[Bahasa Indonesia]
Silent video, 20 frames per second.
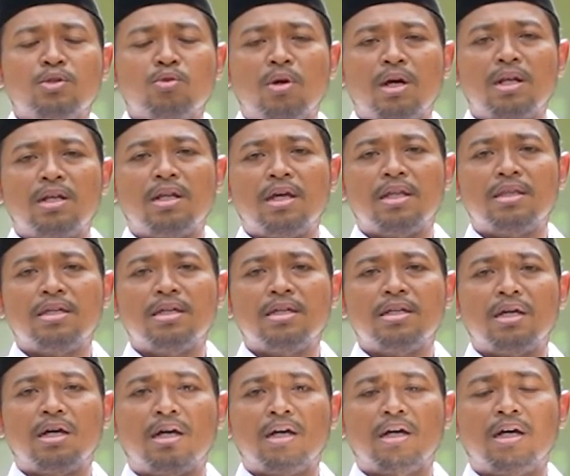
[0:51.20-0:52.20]

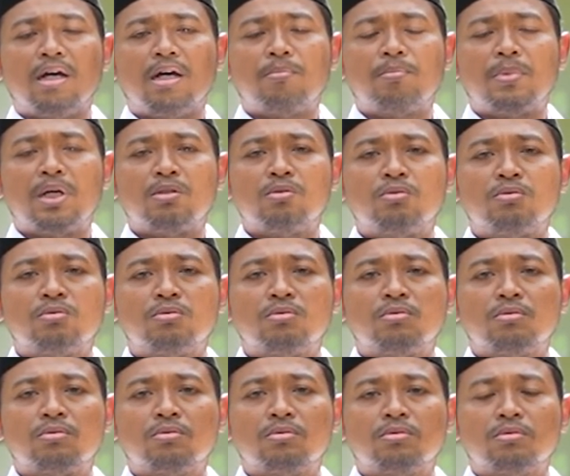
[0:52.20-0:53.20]
ayyuhalladzina amanu
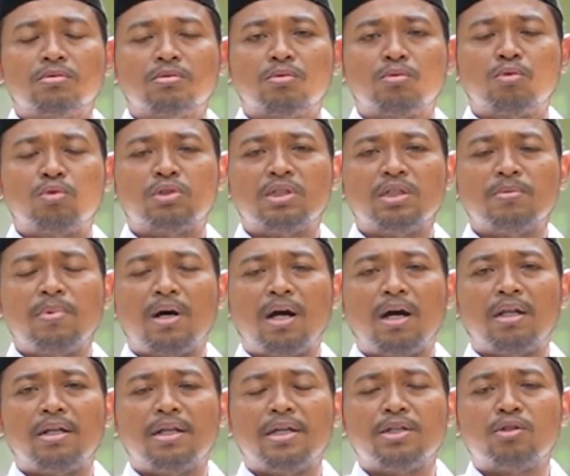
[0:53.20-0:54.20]
kutiba
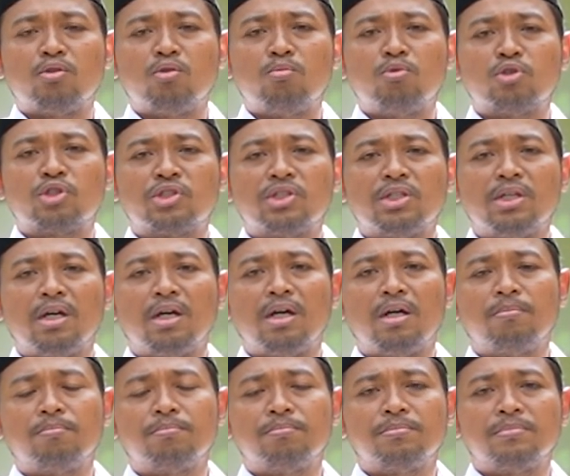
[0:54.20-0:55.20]
alaikumus
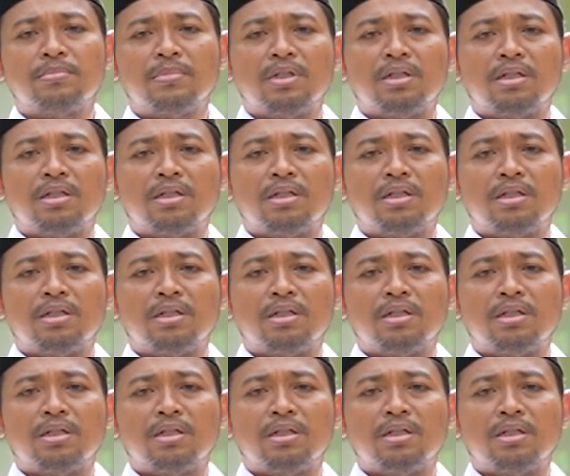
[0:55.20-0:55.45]
siyam